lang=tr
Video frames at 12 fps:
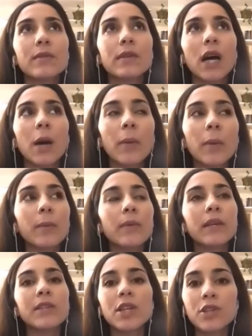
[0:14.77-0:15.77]
ama
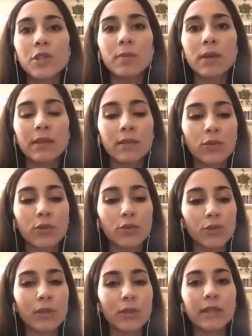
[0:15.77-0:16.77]
e, çalışma
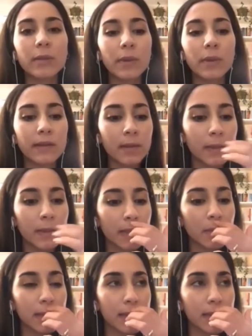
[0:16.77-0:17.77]
koşullarına baktığımız
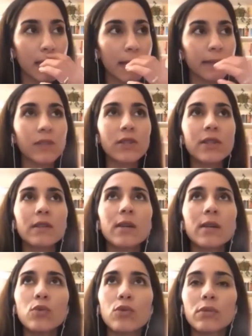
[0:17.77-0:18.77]
zaman sadece
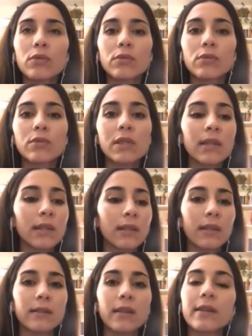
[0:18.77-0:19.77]
kamusal
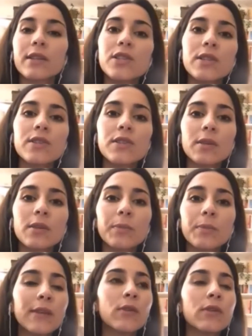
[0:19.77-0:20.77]
alanlarda
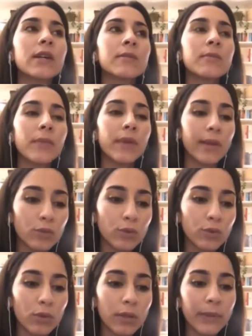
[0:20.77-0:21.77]
çalışabiliyorlar, memur
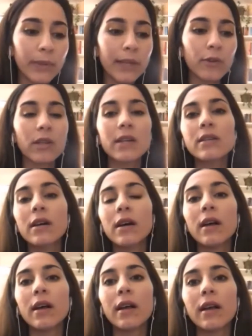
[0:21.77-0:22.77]
olabiliyorlar
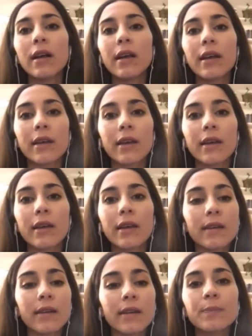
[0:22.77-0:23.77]
e, ya
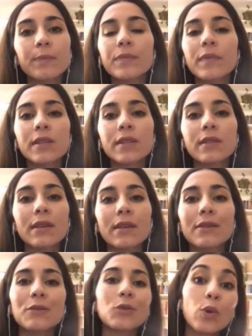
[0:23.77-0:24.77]
da
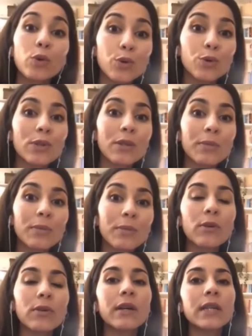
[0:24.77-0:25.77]
işte doktor
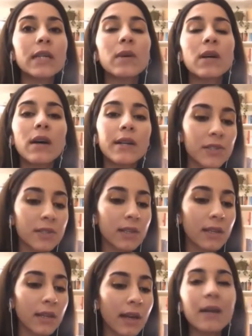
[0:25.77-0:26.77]
olabiliyorlar ama
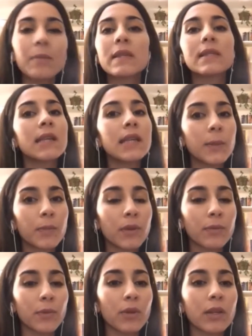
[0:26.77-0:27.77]
haricinde her mesleği
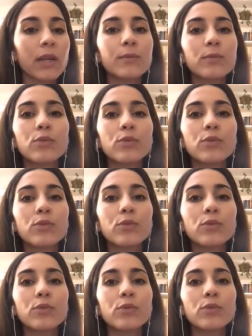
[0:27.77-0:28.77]
yapamıyorlar. Bu konuda
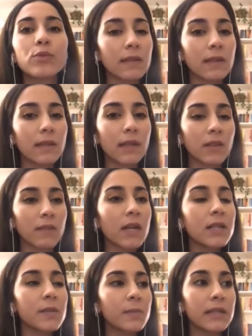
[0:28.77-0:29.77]
ciddi bir sınırlama
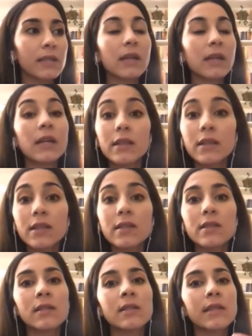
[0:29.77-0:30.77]
var. Bir.
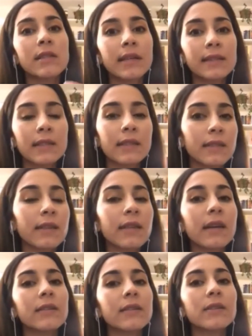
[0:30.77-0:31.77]
İkincisi siyasette
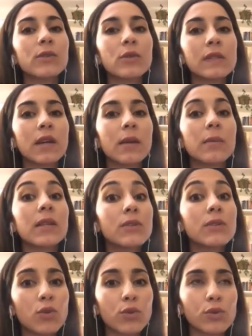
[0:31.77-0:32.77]
kendilerini
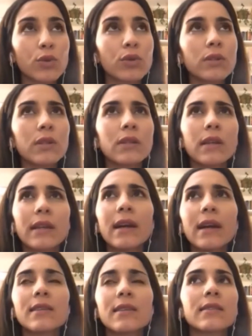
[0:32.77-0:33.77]
göstermeleri çok zor.
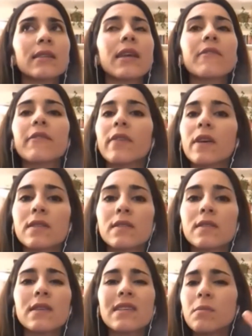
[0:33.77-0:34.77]
Genelde zaten en
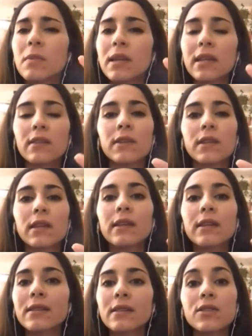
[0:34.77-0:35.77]
fazla iki
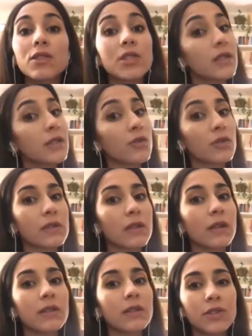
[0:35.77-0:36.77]
milletvekili kadın
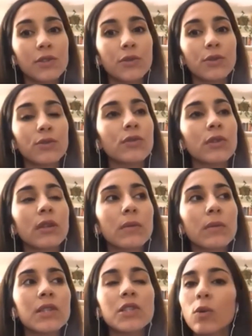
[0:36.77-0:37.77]
çıkıyorsa çıkıyordur ya da
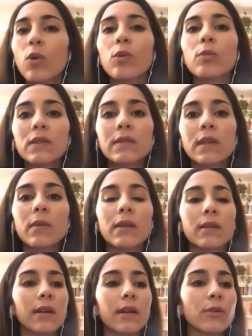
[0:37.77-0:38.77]
hiç olmadığı
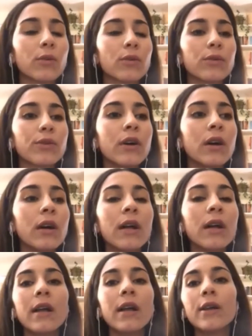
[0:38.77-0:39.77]
zamanlarda oluyor.
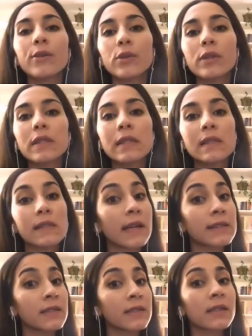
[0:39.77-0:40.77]
Dolayısıyla
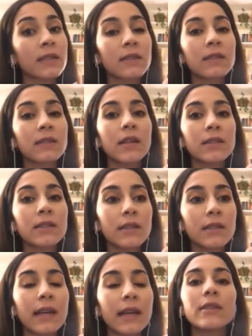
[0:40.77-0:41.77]
siyasette kadınlar
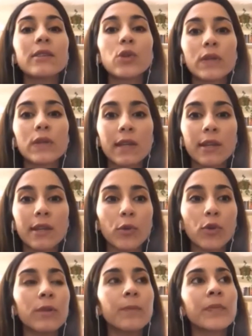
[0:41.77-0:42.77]
kendini
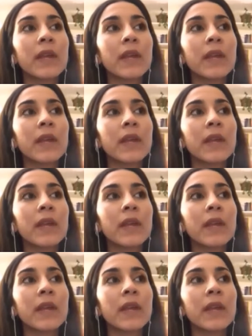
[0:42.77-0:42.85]
gösteremiyor